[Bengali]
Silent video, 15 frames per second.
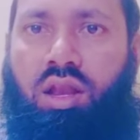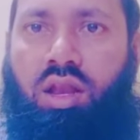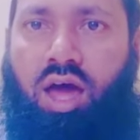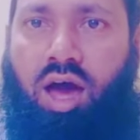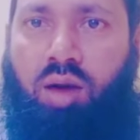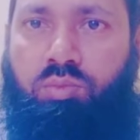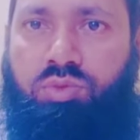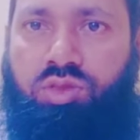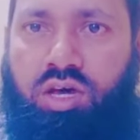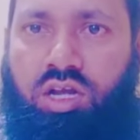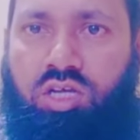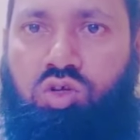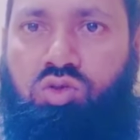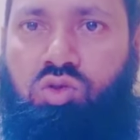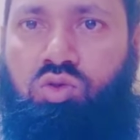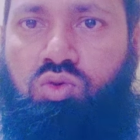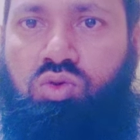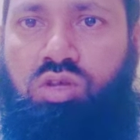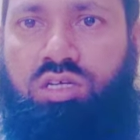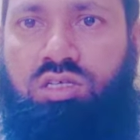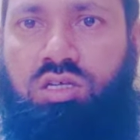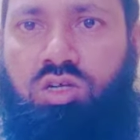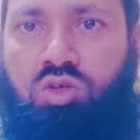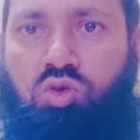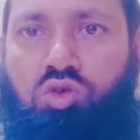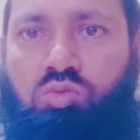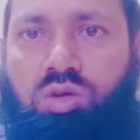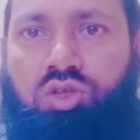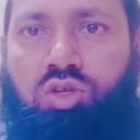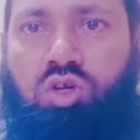নাম দ্বারা যত দূরদ আছে
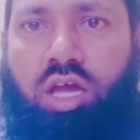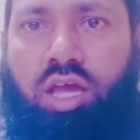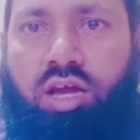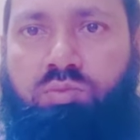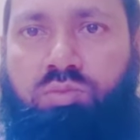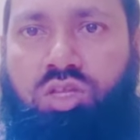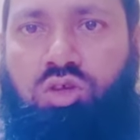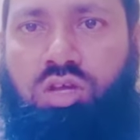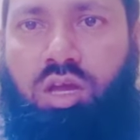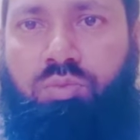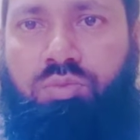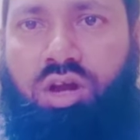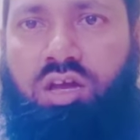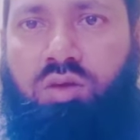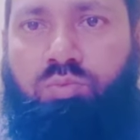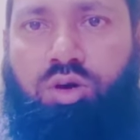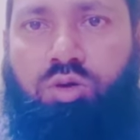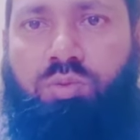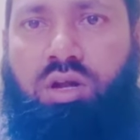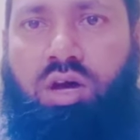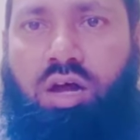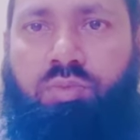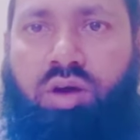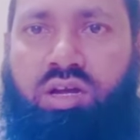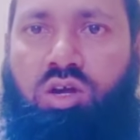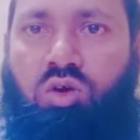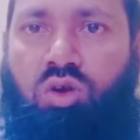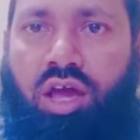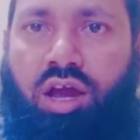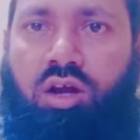শুধুমাত্র একমাত্র ইব্রাহিম পড়বেন আর
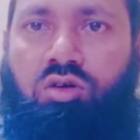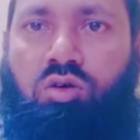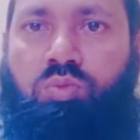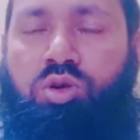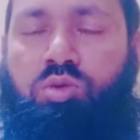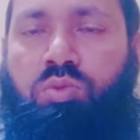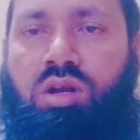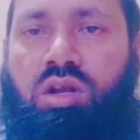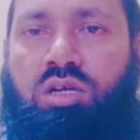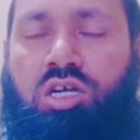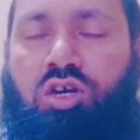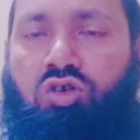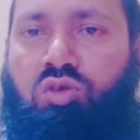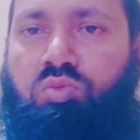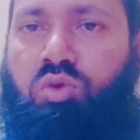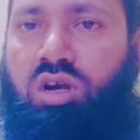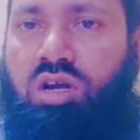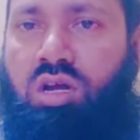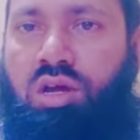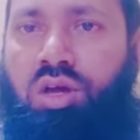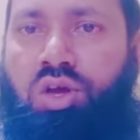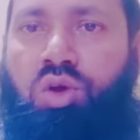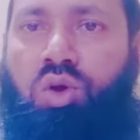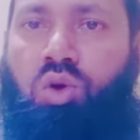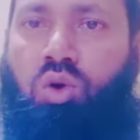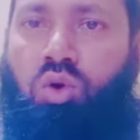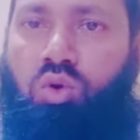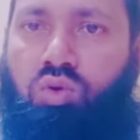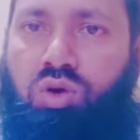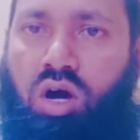বাকিগুলো একটাও পড়বেন না সেগুলি পড়লে
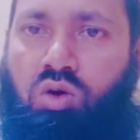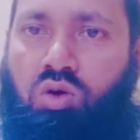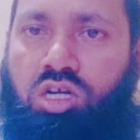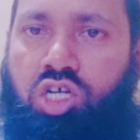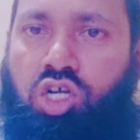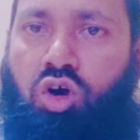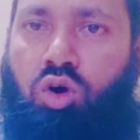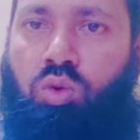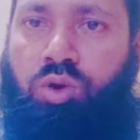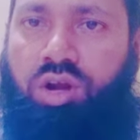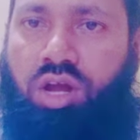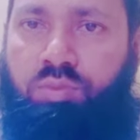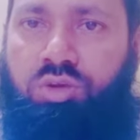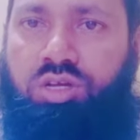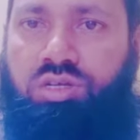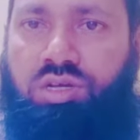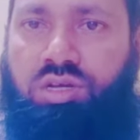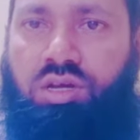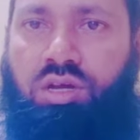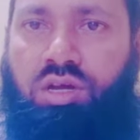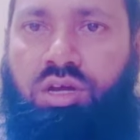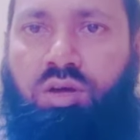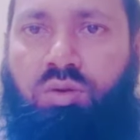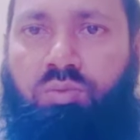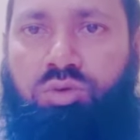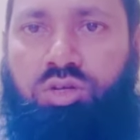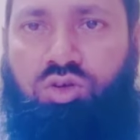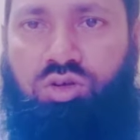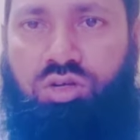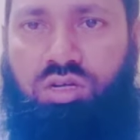গুণা হওয়ার সম্ভাবনাই বেশি
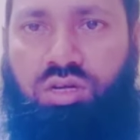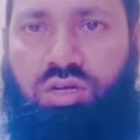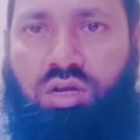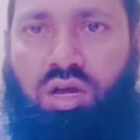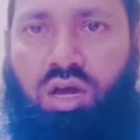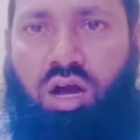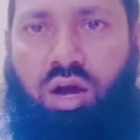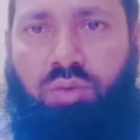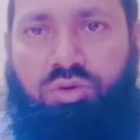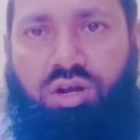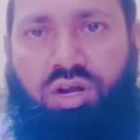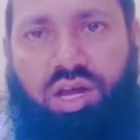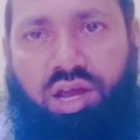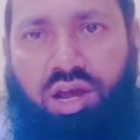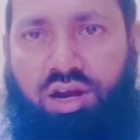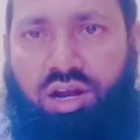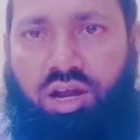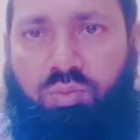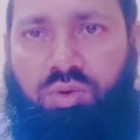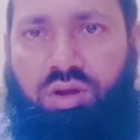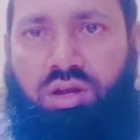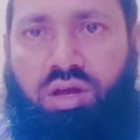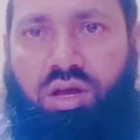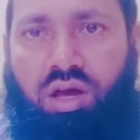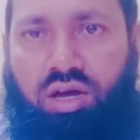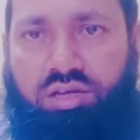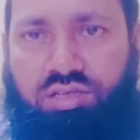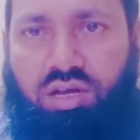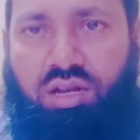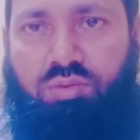বিষয়টি আপনারা খেয়াল রাখবেন
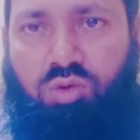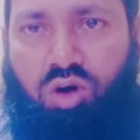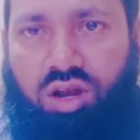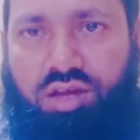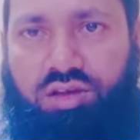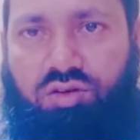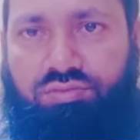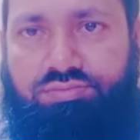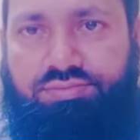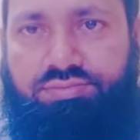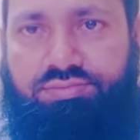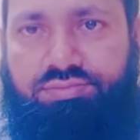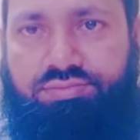আসসালামু আলাইকুম